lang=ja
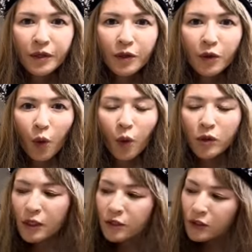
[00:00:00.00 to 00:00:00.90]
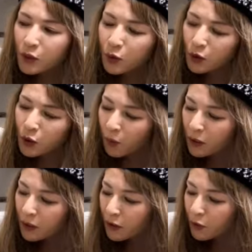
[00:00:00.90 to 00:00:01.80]
豪殺に取り込
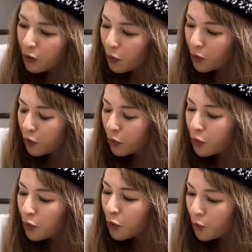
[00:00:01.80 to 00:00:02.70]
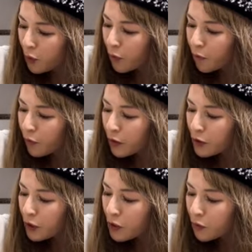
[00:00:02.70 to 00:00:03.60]
まれるよということ
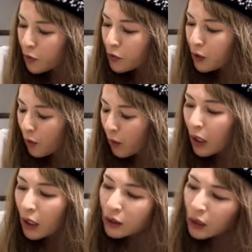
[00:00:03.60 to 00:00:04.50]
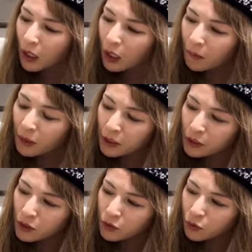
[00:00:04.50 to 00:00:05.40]
私がいつも言ってるのはただあんまり
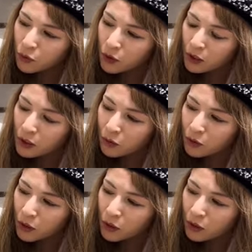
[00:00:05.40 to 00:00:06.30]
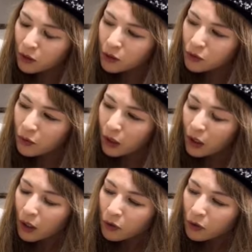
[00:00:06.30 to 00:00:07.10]
札を増やしたくないから私は